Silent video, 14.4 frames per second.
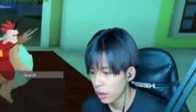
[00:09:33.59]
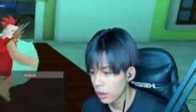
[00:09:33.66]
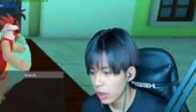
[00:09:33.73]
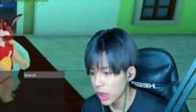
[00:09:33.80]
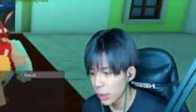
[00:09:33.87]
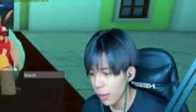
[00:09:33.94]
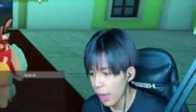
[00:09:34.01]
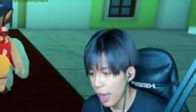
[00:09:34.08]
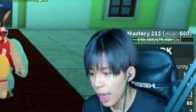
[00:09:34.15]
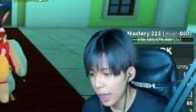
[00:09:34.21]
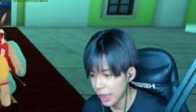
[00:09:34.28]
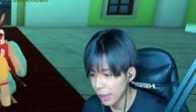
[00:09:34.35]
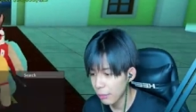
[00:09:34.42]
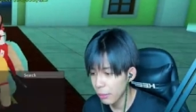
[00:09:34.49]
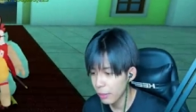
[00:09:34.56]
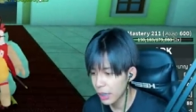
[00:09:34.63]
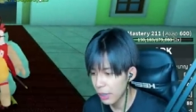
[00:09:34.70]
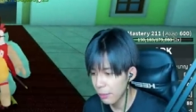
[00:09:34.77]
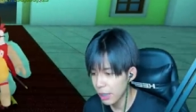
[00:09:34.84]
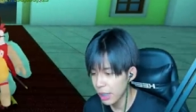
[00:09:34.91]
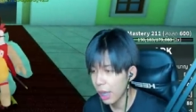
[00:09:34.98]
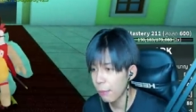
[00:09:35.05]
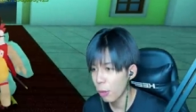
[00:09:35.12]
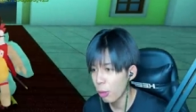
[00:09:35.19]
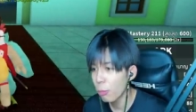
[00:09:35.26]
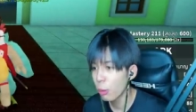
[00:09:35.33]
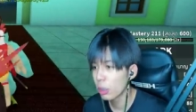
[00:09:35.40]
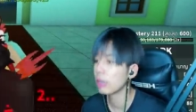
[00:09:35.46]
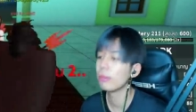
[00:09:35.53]
ถือว่าคลิปในวันนี้พี่ทำคอ
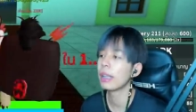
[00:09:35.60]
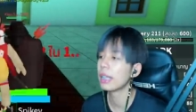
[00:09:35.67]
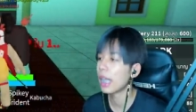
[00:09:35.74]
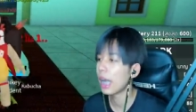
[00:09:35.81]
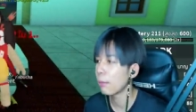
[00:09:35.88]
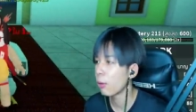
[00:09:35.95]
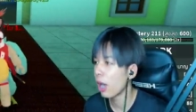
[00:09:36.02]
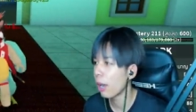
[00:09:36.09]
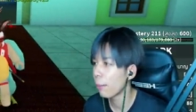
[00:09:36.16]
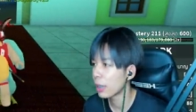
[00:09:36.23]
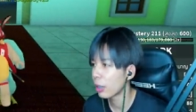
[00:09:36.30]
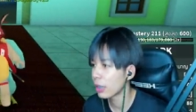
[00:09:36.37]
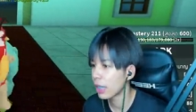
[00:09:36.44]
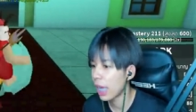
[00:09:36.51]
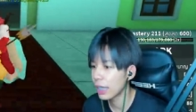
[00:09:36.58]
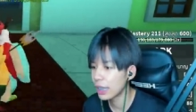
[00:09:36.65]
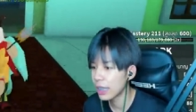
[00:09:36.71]
มโบสำเร็จนะครับ เพราะว่ามันค่อนข้างที่